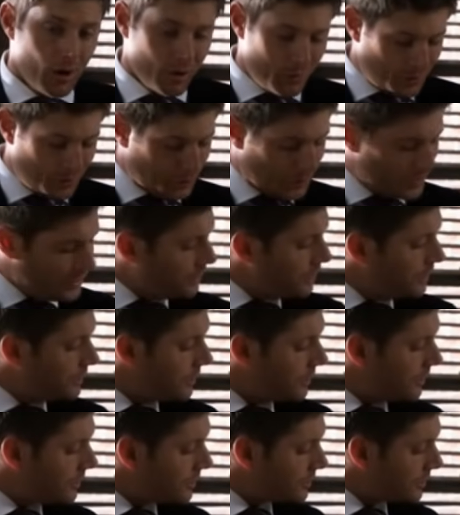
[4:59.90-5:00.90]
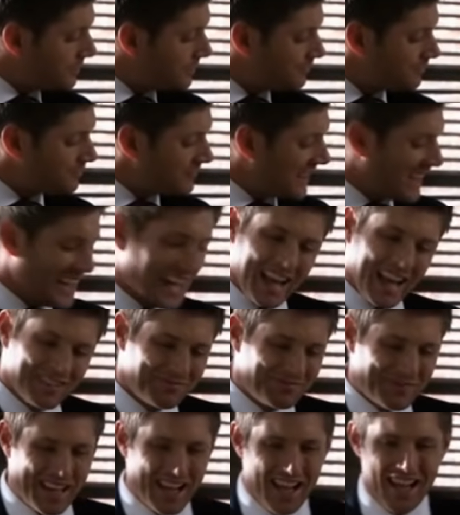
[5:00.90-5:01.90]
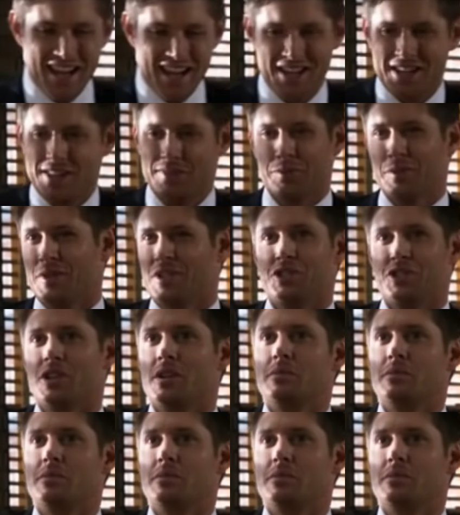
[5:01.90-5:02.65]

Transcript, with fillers: Видишь, какой мелочный. А А